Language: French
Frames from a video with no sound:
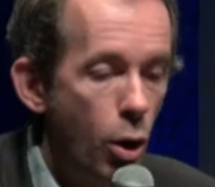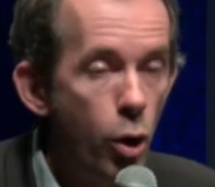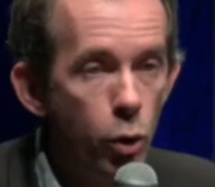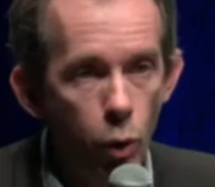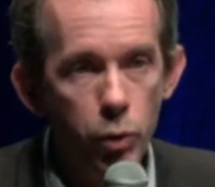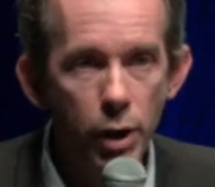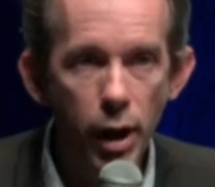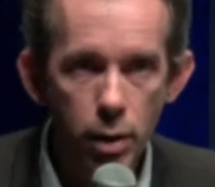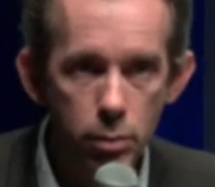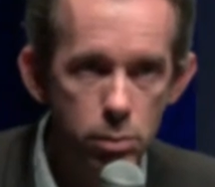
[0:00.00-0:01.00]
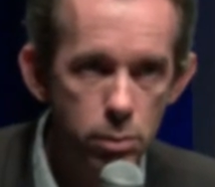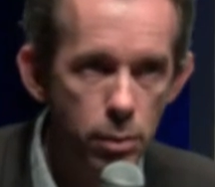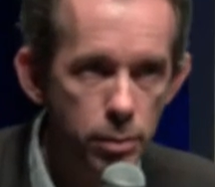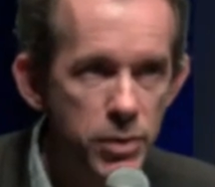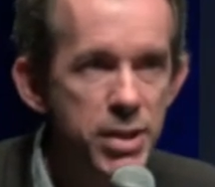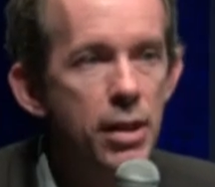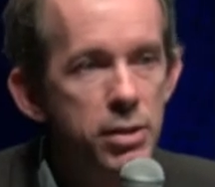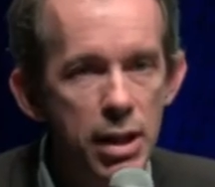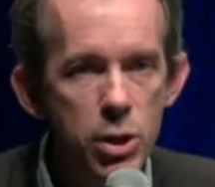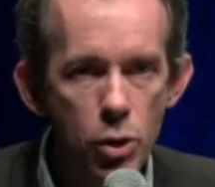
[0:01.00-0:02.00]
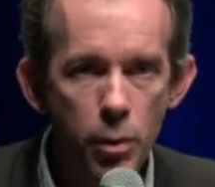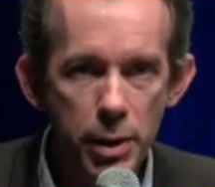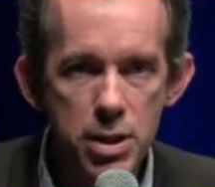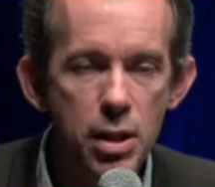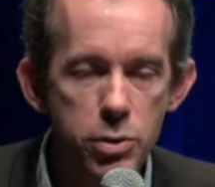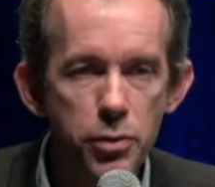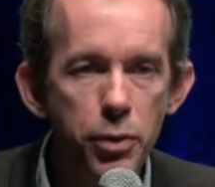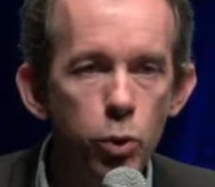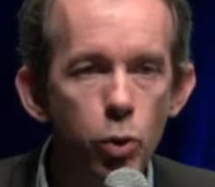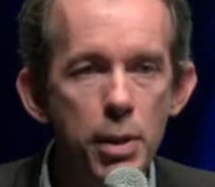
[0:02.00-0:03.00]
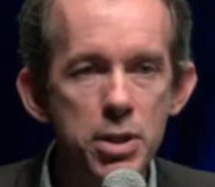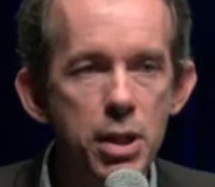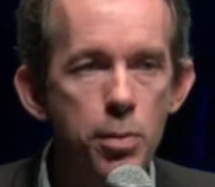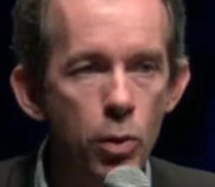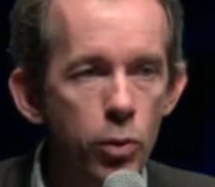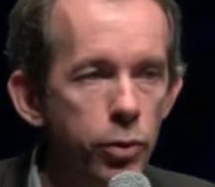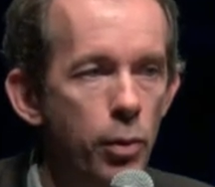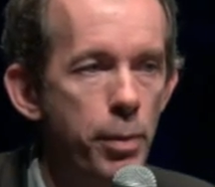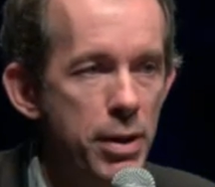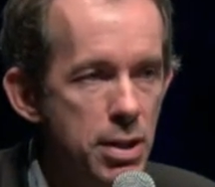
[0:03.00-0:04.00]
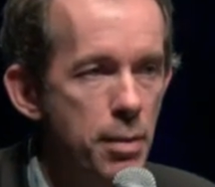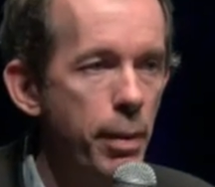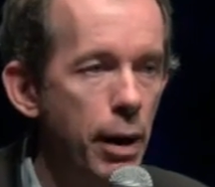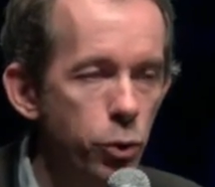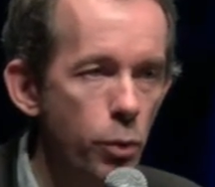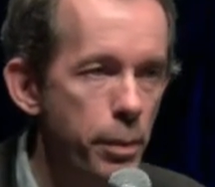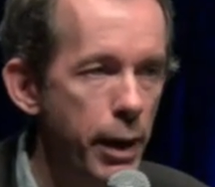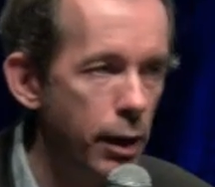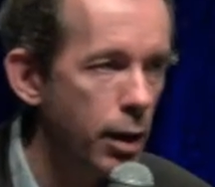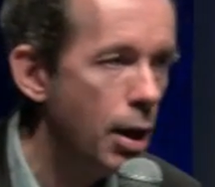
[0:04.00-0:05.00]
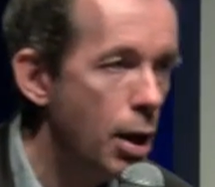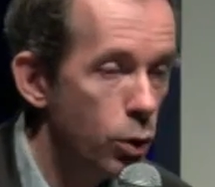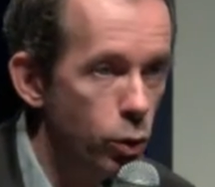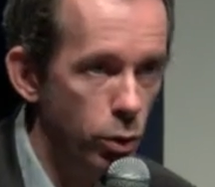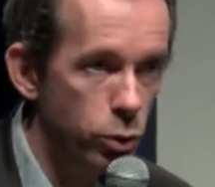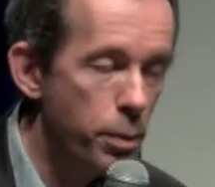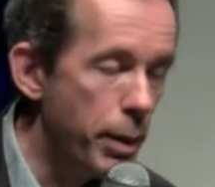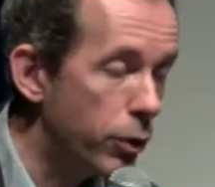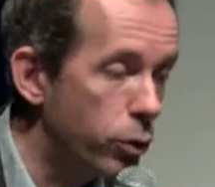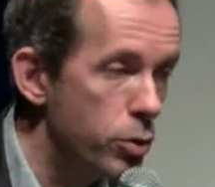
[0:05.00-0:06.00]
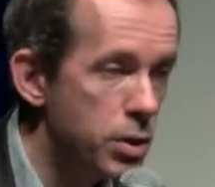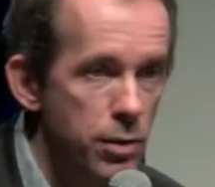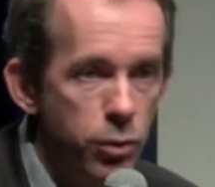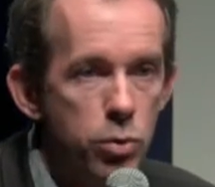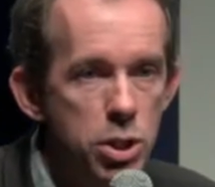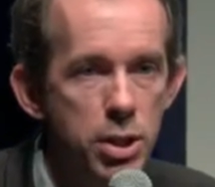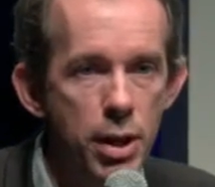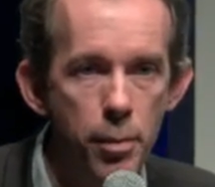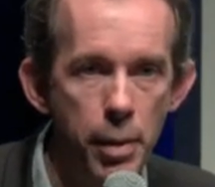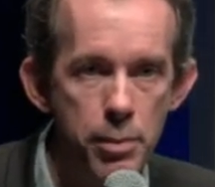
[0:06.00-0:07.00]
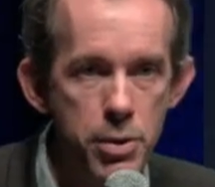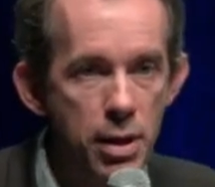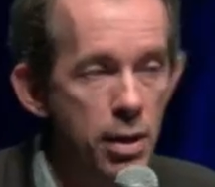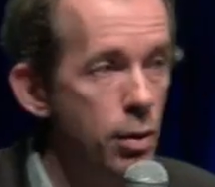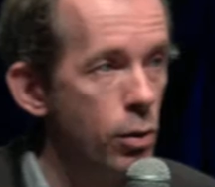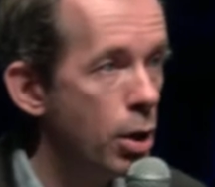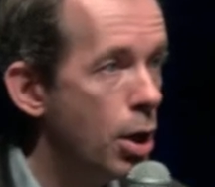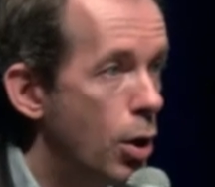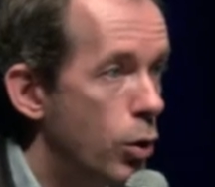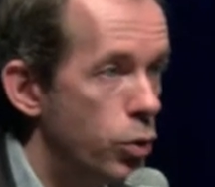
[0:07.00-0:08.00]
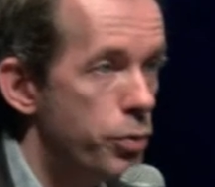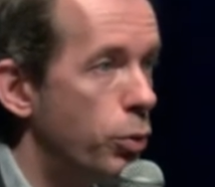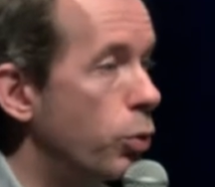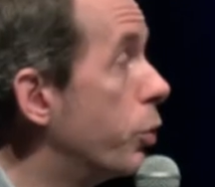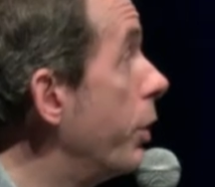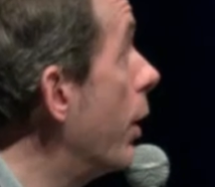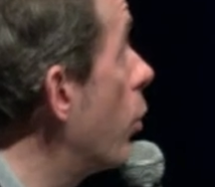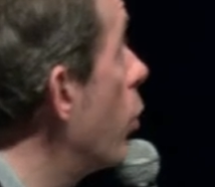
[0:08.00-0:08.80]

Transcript: un contrat dit intelligent parce qu'il se fait automatiquement sans passer par deux paires euh, de personnes qui vont signer un papier euh, devant notaire